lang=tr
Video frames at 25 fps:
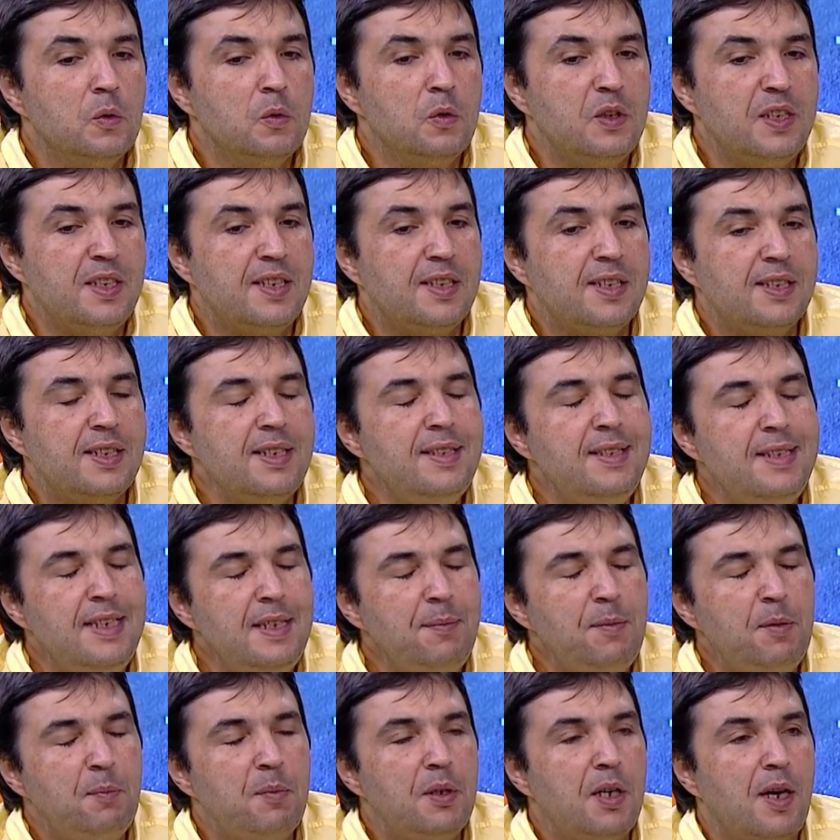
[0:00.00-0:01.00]
riskli
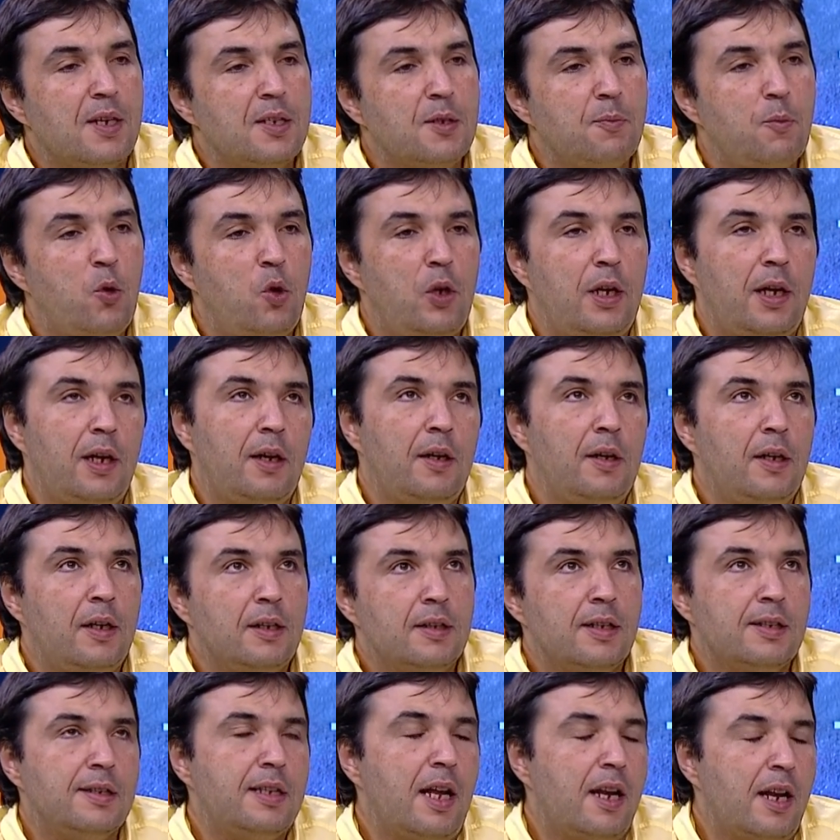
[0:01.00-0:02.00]
değil mi biraz böyle
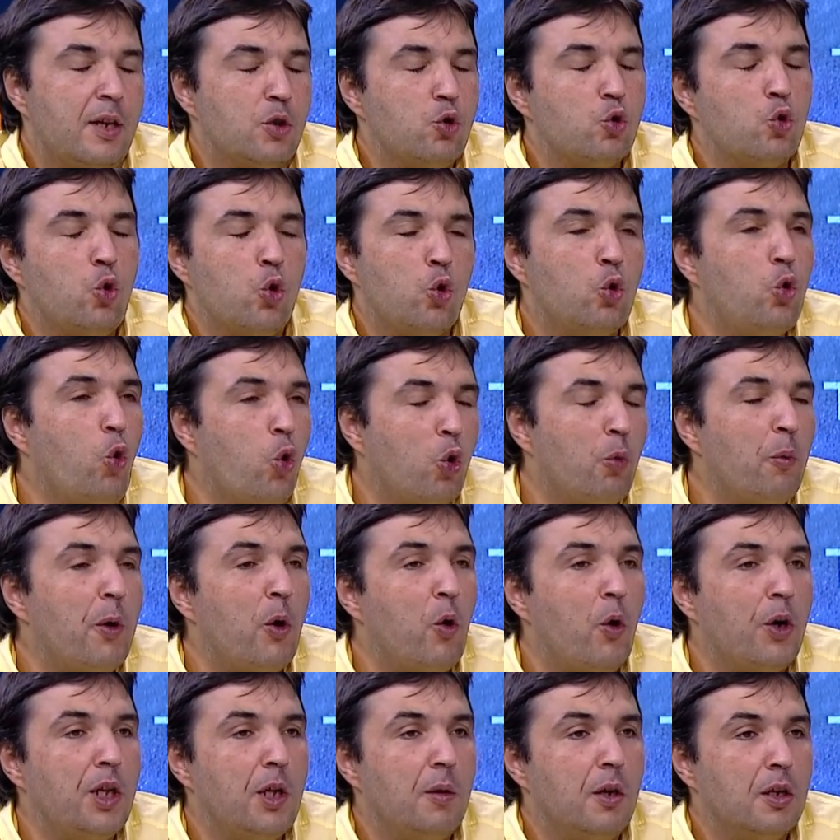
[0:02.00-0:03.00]
nasıl derler skoru
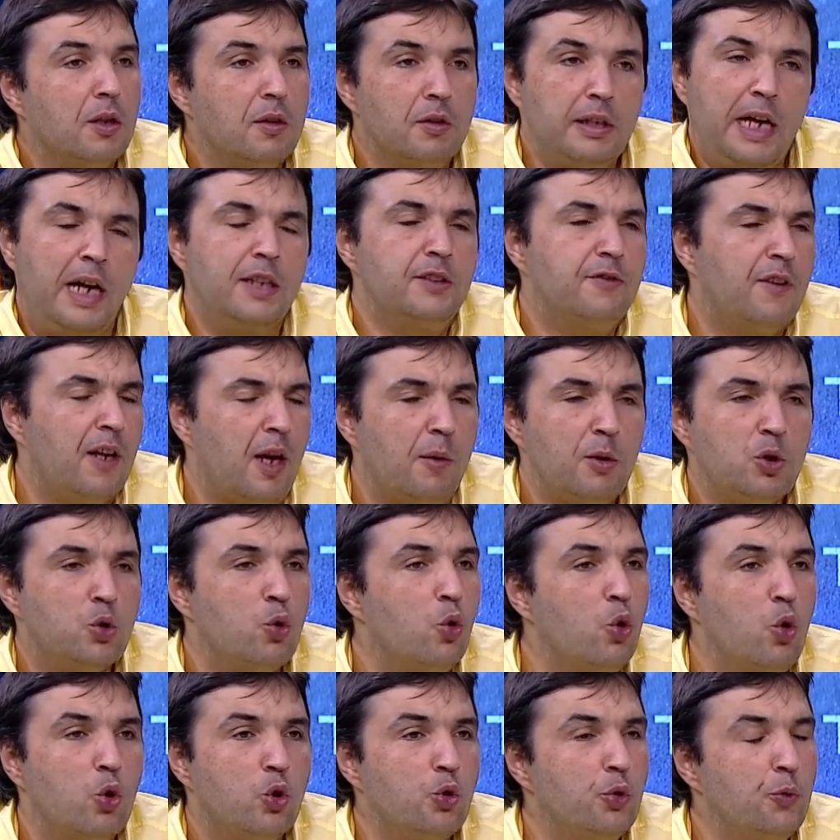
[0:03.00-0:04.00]
korumaya oynamak? Gerçi
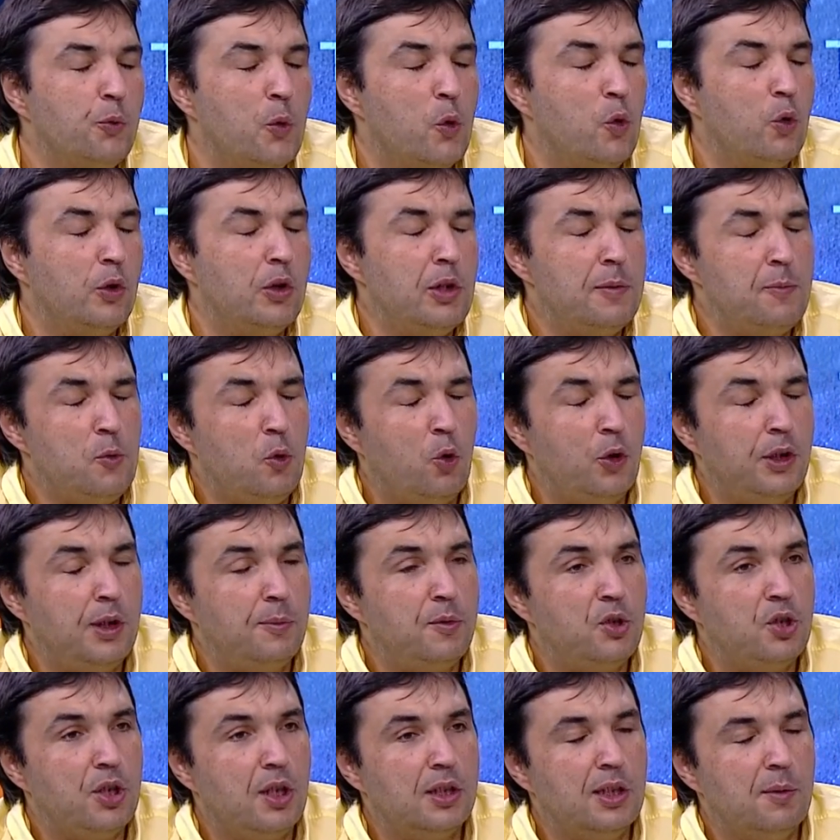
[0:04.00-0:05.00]
Fenerbahçe'nin öyle oynayıp, oynayıp
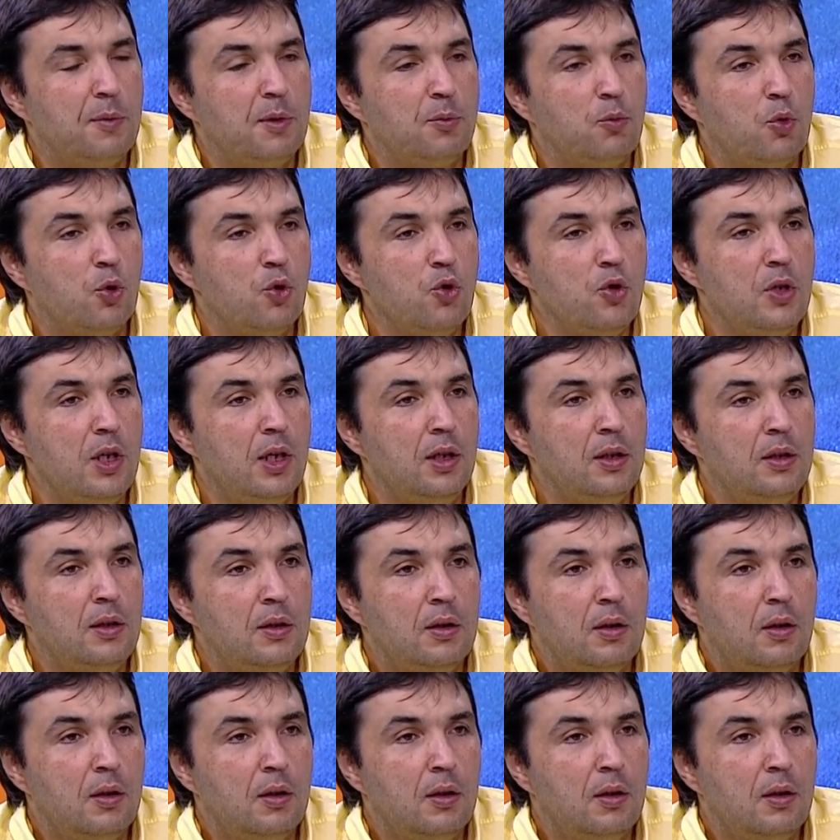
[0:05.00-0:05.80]
oynamayacağını da bilmiyoruz da. Ya